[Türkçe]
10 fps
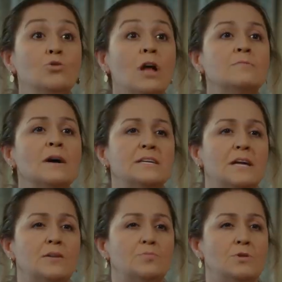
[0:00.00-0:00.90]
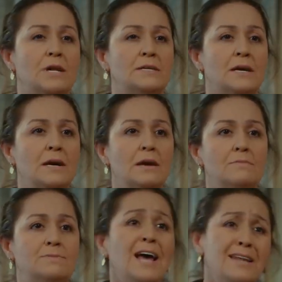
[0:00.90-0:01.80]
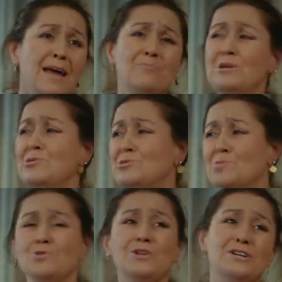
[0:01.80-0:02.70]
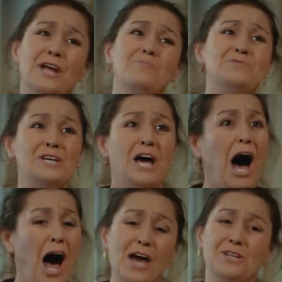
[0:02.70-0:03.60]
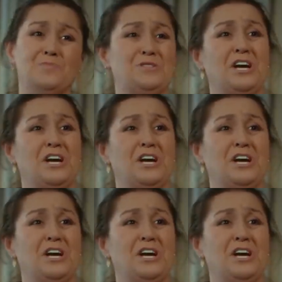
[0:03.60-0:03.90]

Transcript: bunalıma girer bunlar. Zaten biliyorsun bunların hepsi ayrı bir